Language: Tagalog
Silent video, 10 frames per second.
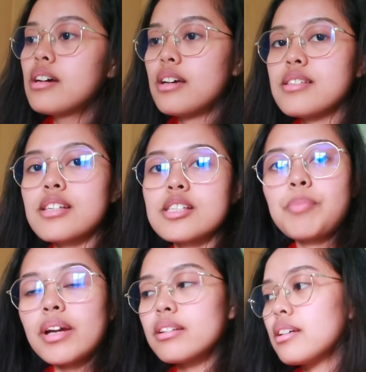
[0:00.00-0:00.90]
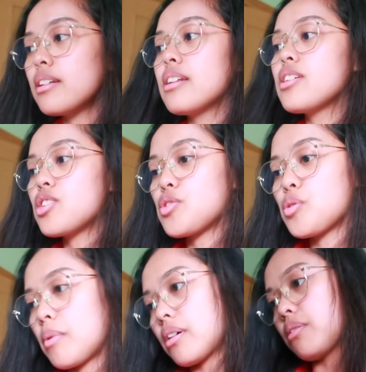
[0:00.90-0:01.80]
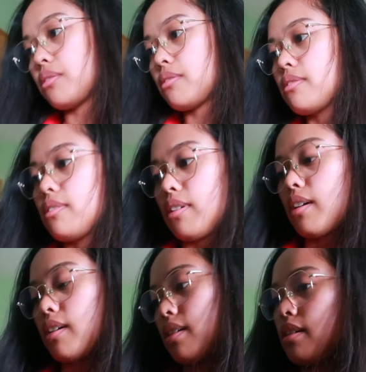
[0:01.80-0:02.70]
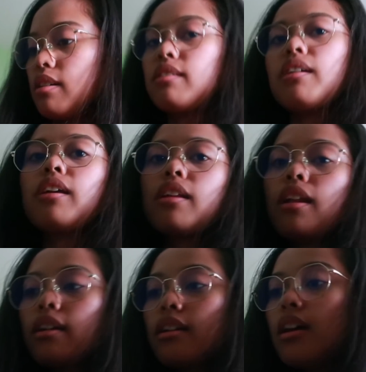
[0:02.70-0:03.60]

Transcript: As expected, hindi siya sumagot. Kaya hintayin na lang